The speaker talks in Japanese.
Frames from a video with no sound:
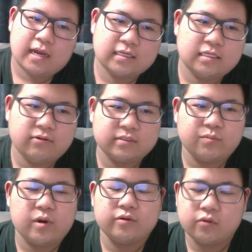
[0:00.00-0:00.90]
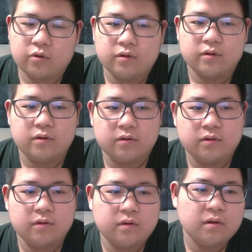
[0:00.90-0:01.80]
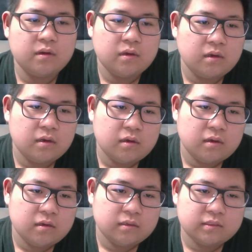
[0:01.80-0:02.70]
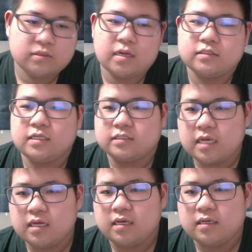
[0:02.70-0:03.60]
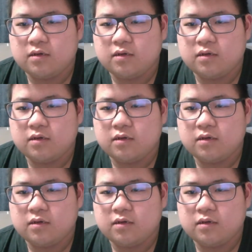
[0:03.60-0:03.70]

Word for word: はっきりはしてもらうと。っていう感じでした。